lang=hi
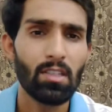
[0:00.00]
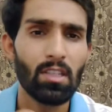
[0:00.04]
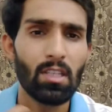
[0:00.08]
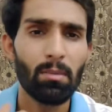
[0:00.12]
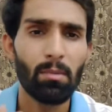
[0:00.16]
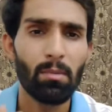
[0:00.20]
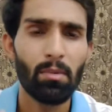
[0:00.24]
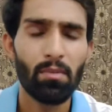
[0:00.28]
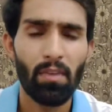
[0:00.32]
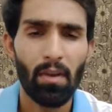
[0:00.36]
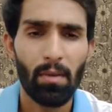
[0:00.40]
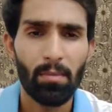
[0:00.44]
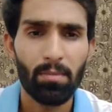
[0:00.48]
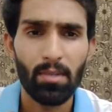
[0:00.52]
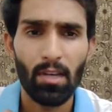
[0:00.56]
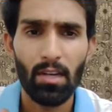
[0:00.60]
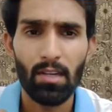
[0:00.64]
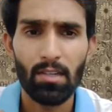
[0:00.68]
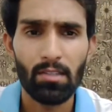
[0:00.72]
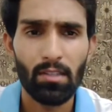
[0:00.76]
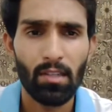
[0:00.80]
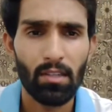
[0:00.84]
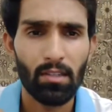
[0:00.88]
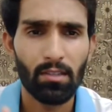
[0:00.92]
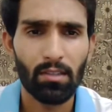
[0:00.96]
जितनी भी
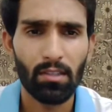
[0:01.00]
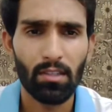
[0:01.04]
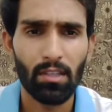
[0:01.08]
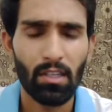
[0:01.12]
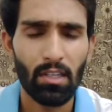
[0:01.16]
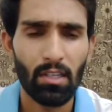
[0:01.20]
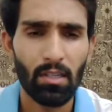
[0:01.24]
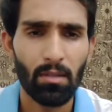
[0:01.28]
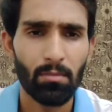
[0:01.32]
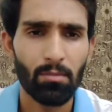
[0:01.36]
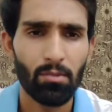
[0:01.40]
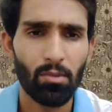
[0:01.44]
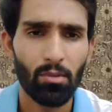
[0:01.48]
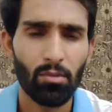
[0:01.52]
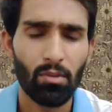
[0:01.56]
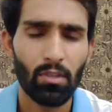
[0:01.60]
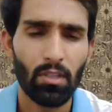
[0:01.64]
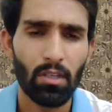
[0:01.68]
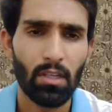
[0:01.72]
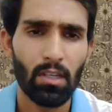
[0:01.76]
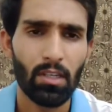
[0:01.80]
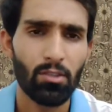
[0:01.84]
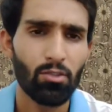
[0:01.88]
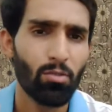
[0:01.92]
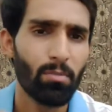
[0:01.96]
वेबसाइट्स के थीम्स
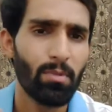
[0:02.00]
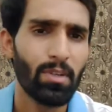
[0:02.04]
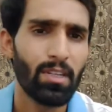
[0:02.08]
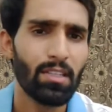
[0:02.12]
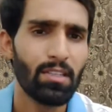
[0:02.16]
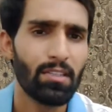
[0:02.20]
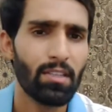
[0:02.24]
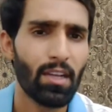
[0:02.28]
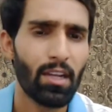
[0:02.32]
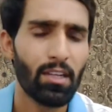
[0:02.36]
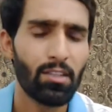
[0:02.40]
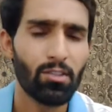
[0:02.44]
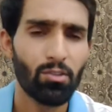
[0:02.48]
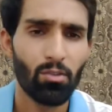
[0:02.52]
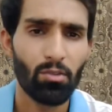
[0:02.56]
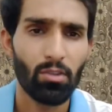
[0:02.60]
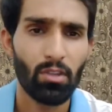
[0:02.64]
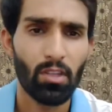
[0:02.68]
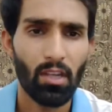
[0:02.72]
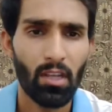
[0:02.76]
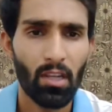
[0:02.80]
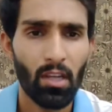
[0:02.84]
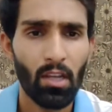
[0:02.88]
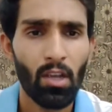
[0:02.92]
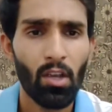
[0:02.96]
होते हैं जो भी डिज़ाइन
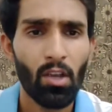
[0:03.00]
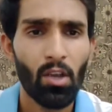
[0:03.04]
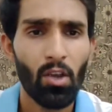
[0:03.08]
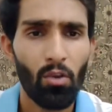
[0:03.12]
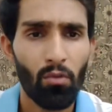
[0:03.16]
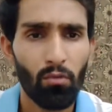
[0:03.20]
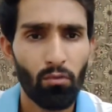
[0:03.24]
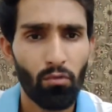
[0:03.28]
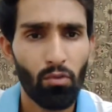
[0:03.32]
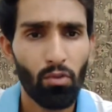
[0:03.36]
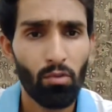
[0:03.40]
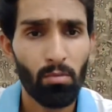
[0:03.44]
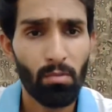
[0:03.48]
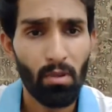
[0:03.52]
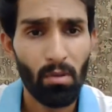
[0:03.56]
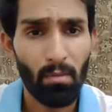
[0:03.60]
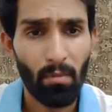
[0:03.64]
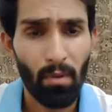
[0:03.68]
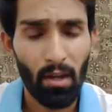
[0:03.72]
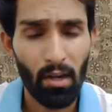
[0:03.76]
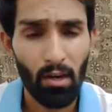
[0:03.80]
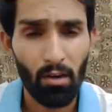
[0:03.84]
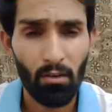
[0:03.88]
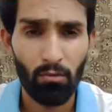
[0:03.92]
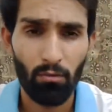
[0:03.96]
होते हैं वो भी
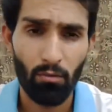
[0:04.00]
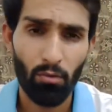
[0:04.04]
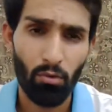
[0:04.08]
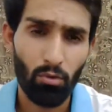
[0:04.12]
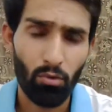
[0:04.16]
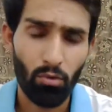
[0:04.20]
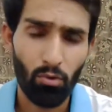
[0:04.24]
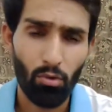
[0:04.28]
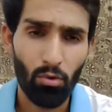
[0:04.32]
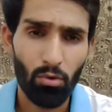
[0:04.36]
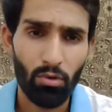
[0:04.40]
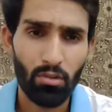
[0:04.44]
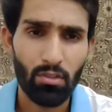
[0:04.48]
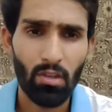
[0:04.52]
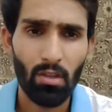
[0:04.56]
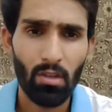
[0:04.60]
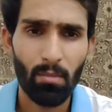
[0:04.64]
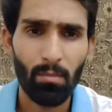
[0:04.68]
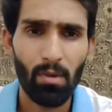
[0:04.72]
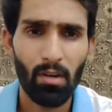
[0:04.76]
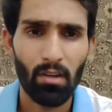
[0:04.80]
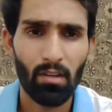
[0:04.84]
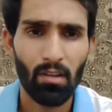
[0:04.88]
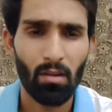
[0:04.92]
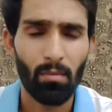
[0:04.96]
हमारे वो कोड से ही
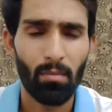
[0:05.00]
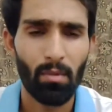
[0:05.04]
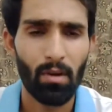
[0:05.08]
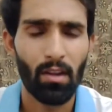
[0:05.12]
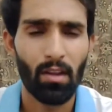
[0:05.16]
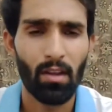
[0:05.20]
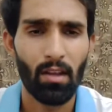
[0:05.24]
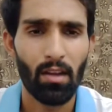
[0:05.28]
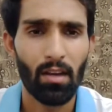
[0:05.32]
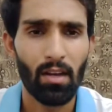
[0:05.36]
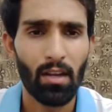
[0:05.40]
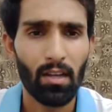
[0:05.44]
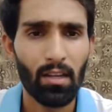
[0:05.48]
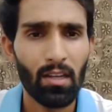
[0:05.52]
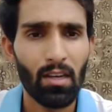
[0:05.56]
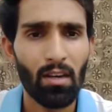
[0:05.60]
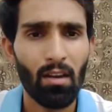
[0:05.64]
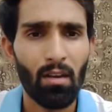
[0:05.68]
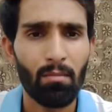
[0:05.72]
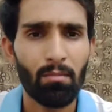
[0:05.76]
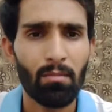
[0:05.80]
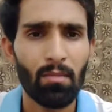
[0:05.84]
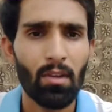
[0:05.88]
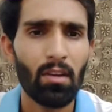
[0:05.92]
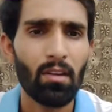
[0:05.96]
मिलकर बने हैं लेकिन
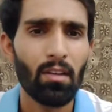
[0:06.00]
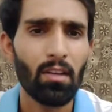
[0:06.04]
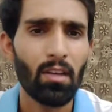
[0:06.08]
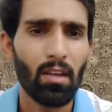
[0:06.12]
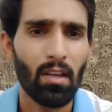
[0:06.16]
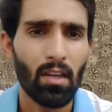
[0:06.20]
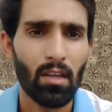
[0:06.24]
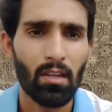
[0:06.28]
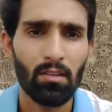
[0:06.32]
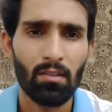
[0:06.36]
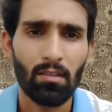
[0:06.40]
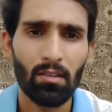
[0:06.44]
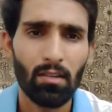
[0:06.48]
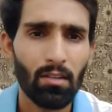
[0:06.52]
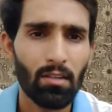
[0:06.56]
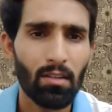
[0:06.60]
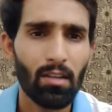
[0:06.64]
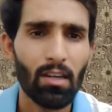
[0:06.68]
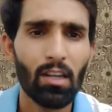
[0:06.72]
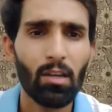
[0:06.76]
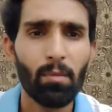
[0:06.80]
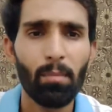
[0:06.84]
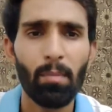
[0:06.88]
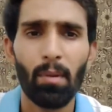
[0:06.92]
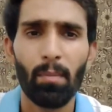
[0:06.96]
हम इनके एक
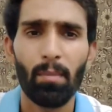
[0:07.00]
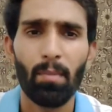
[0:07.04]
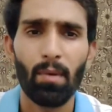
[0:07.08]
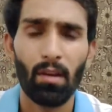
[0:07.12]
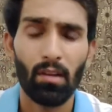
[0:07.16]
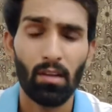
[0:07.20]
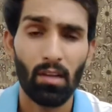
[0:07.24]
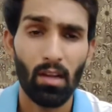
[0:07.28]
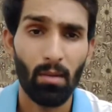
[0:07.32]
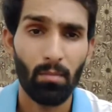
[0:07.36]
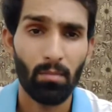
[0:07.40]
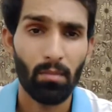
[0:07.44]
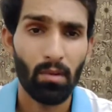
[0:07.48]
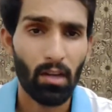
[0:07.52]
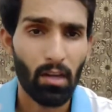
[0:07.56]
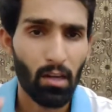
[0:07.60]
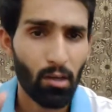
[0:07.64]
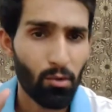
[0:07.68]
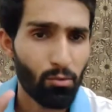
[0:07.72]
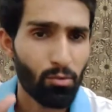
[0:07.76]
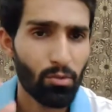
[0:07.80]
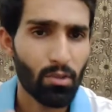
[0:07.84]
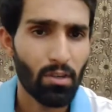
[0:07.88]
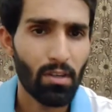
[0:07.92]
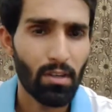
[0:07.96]
क्लिक पे अपना काम कर
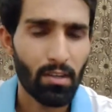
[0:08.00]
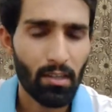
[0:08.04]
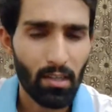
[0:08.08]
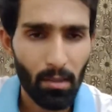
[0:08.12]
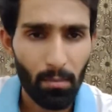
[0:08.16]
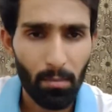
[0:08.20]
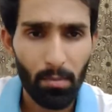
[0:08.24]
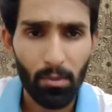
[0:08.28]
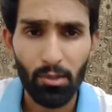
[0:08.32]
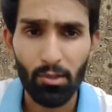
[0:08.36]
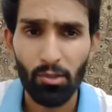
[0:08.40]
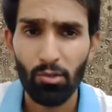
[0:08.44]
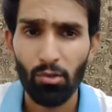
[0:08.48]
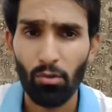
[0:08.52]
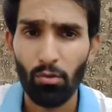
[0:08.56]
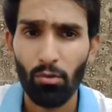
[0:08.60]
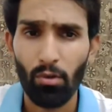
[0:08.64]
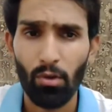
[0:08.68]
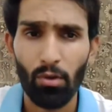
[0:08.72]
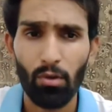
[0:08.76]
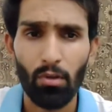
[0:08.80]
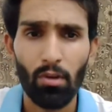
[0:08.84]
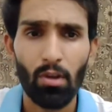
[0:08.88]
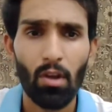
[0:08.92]
रहे हैं उस क्लिक के पीछे जो